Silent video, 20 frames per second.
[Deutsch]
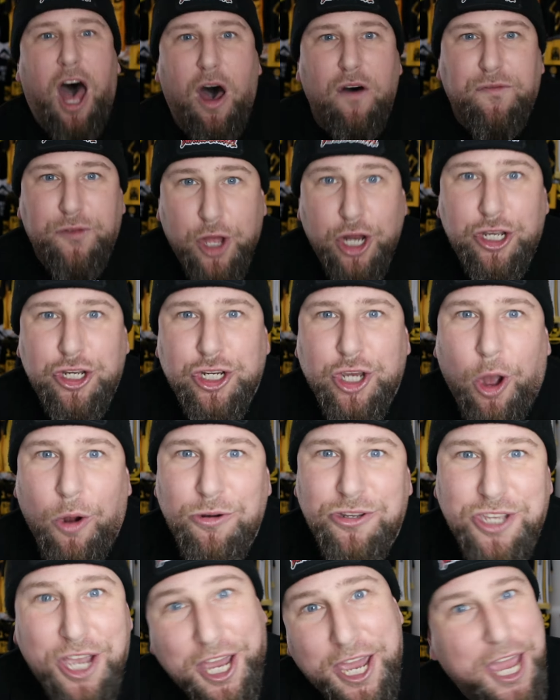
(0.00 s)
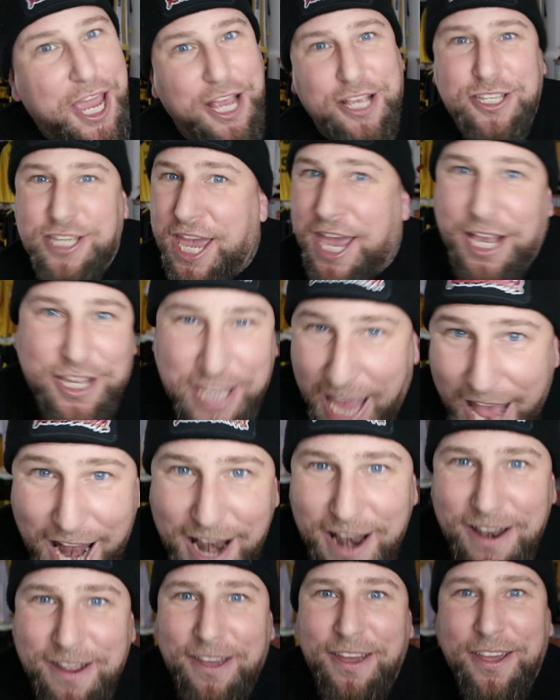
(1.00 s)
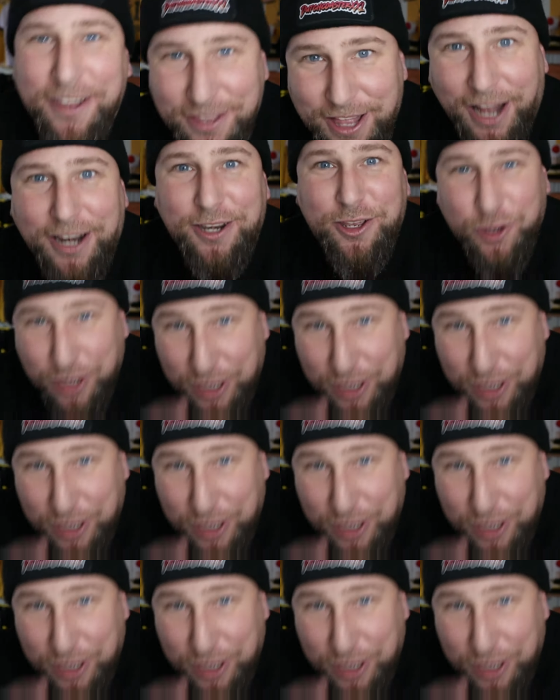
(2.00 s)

auf Dutch Coaster XXL. Dann